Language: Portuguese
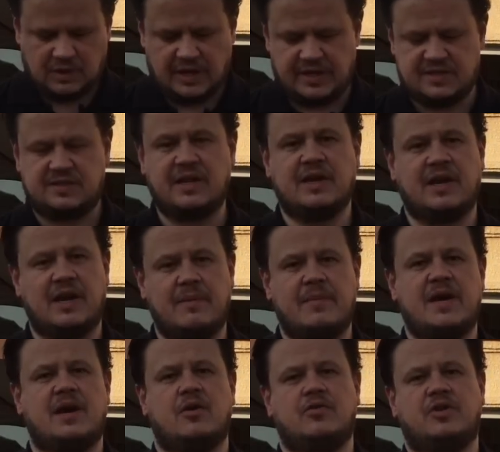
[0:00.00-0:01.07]
Cara, se tem
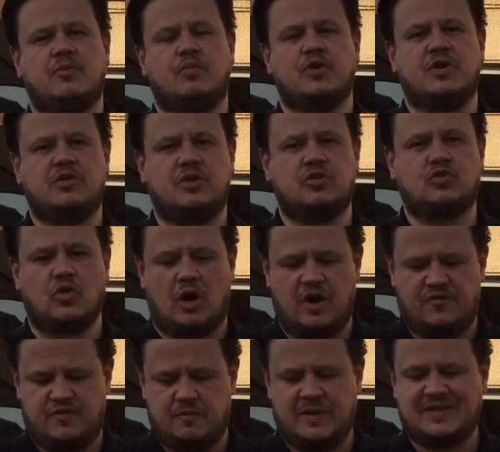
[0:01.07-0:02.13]
caramelo, tem um pouquinho de
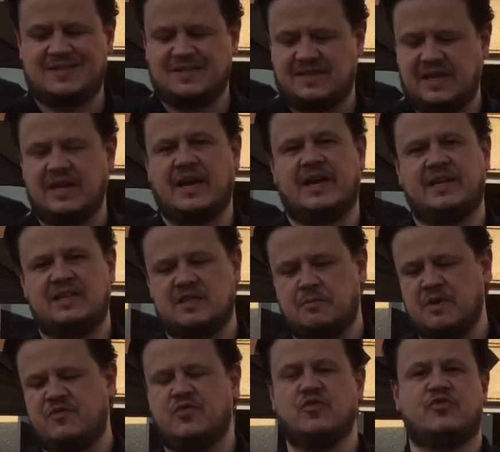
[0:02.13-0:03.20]
toffee, mas se tem ainda esse
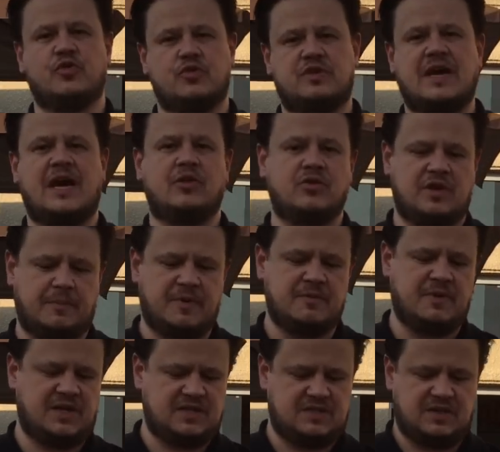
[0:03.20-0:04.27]
perfil frutado que a
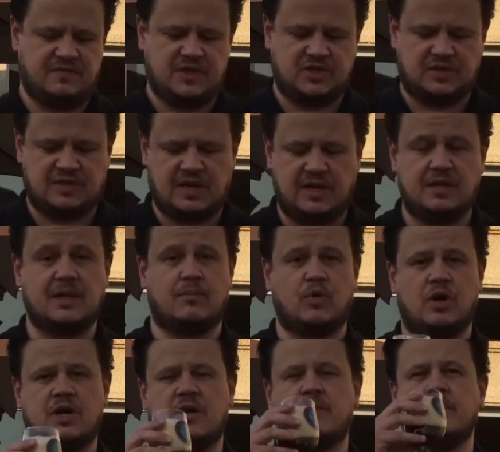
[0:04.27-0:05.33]
primeira cerveja tem na
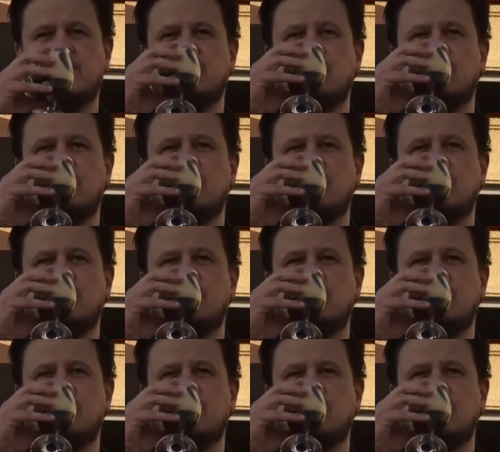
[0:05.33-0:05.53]
boca.